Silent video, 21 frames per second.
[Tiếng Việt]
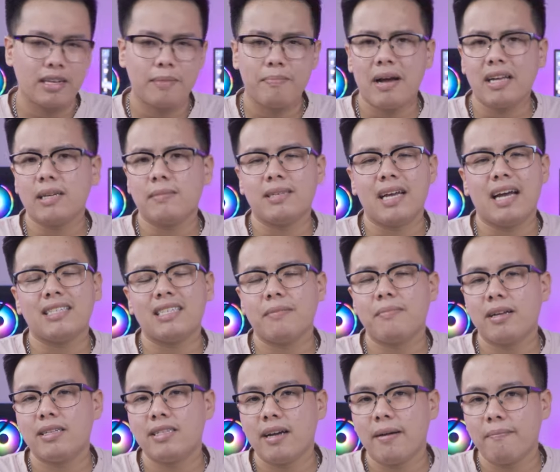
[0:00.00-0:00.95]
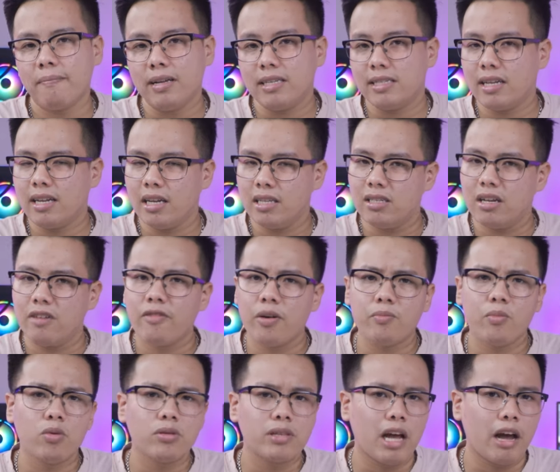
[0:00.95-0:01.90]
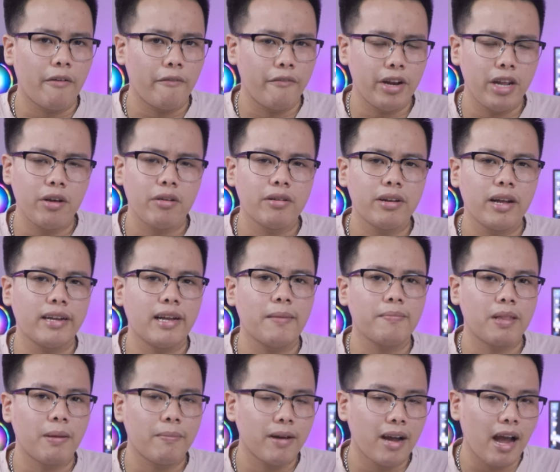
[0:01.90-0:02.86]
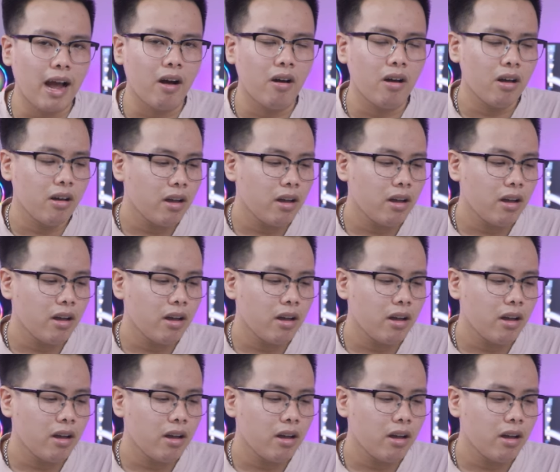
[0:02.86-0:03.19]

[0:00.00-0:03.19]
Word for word: mã giảm giá Z300 mình sẽ để dưới phần mô tả video để anh em tham khảo.